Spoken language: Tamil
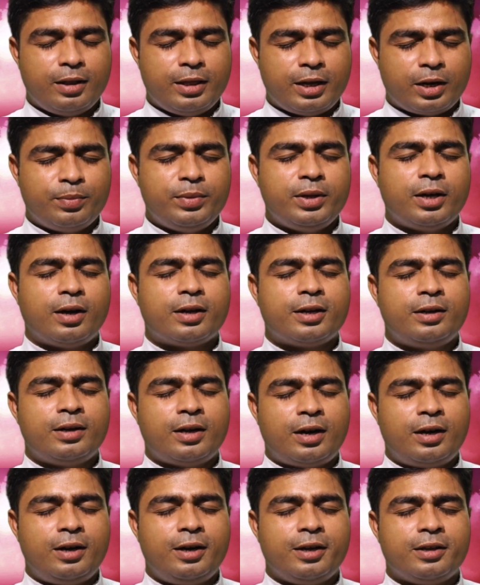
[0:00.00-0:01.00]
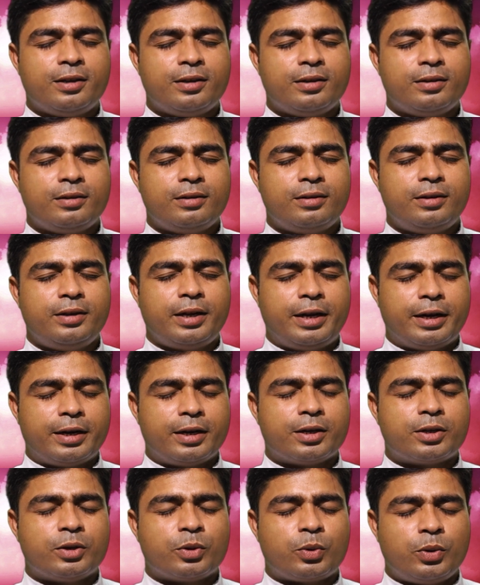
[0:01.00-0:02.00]
நிறமையான நாளை நீர்
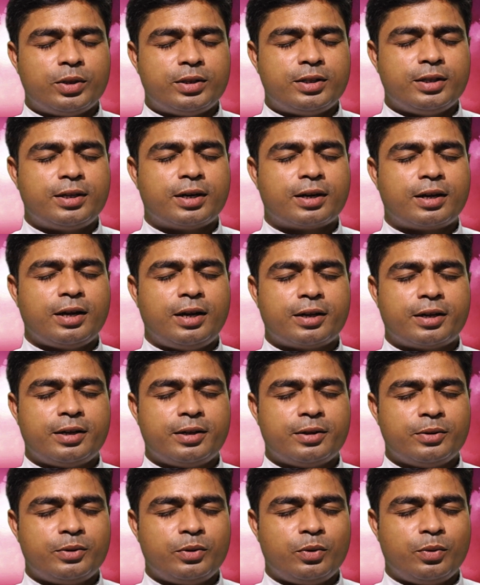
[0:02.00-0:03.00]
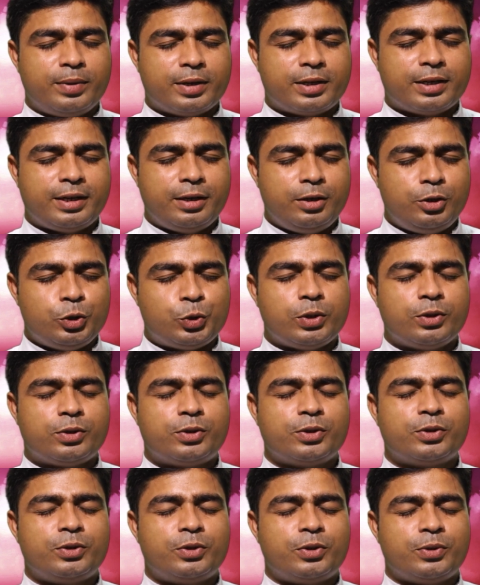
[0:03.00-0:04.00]
எங்களுக்கு கொடுத்ததற்காக உமக்கு நன்றி
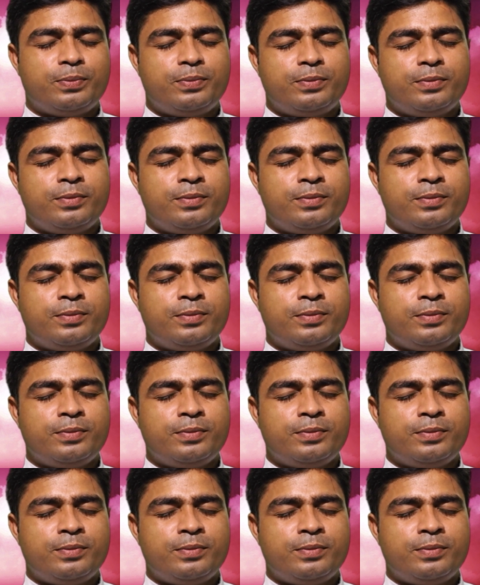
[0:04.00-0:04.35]
செலுத்துகின்றோம்